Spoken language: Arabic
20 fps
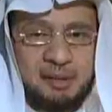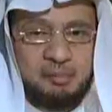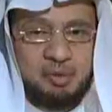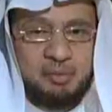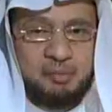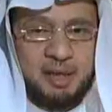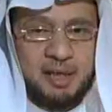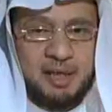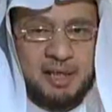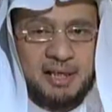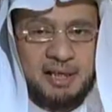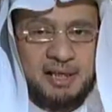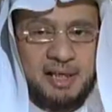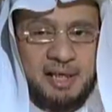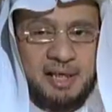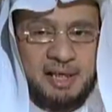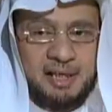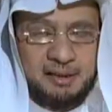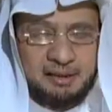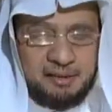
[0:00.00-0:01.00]

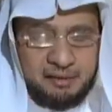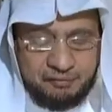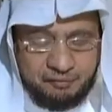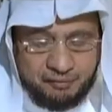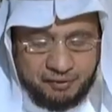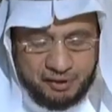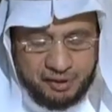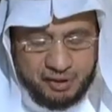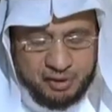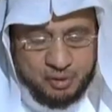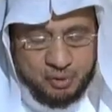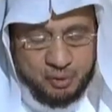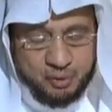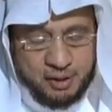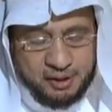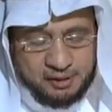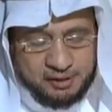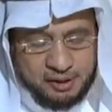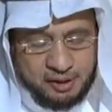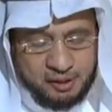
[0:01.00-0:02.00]
المباركات في
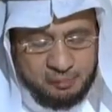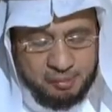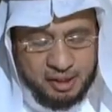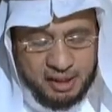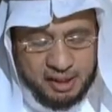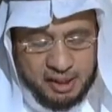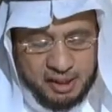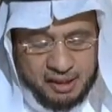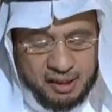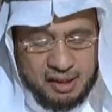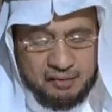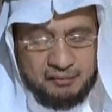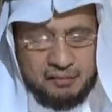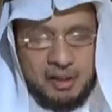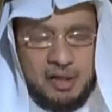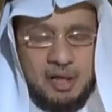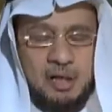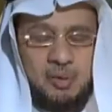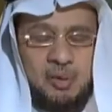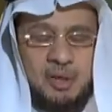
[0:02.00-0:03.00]
سوره البقره
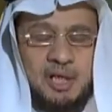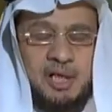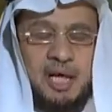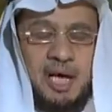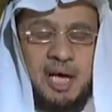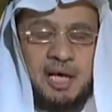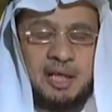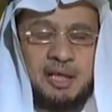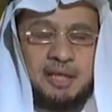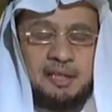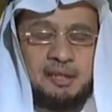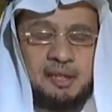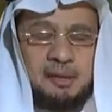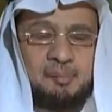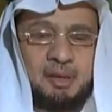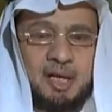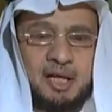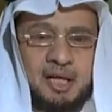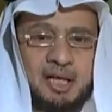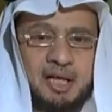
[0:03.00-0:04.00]
في قول الحق
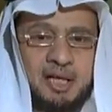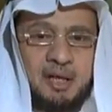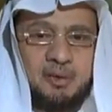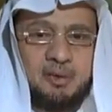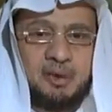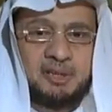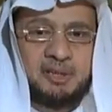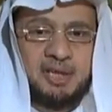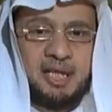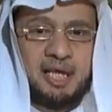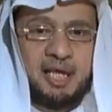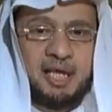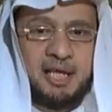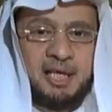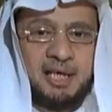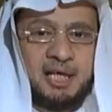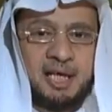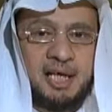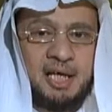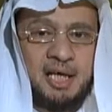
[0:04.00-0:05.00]
تبارك
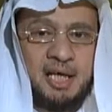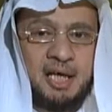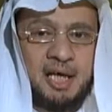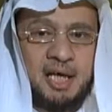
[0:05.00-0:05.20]
وتعالى